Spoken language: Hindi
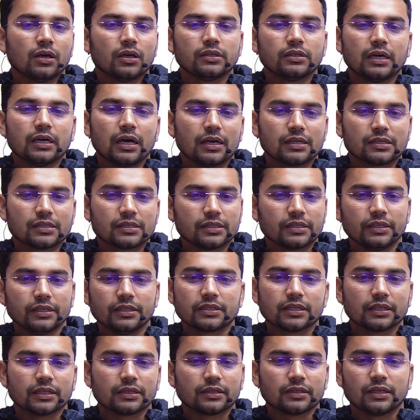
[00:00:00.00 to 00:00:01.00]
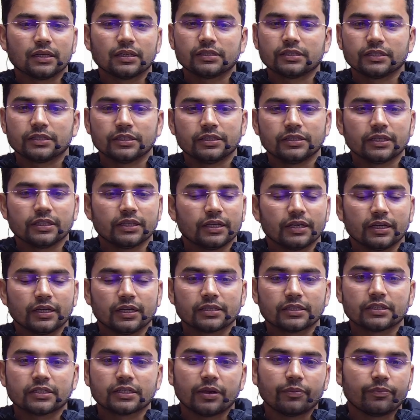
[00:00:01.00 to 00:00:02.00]
है या अस्सी सत्तर अस्सी इसी तरीके
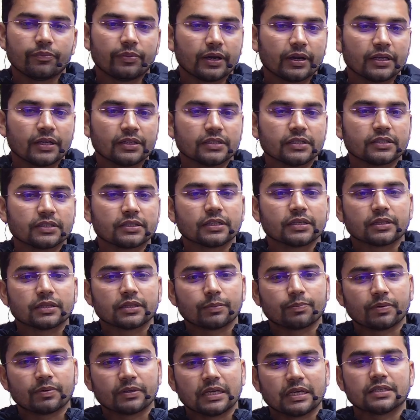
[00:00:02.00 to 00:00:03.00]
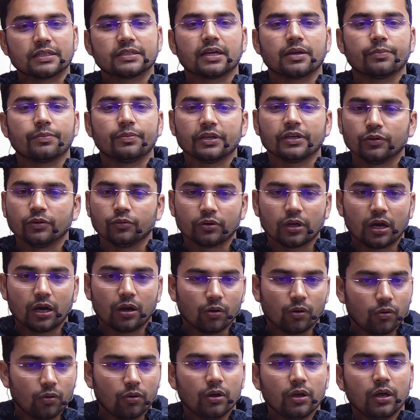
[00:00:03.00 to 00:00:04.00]
से चाहे पचास हज़ार भी क्यों ना
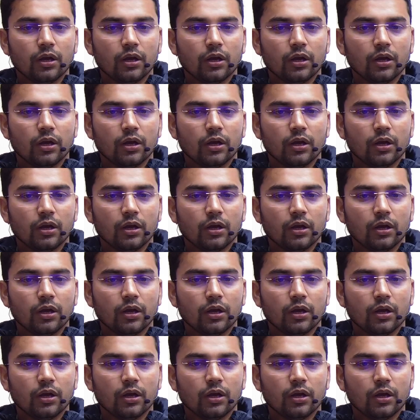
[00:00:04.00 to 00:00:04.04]
हो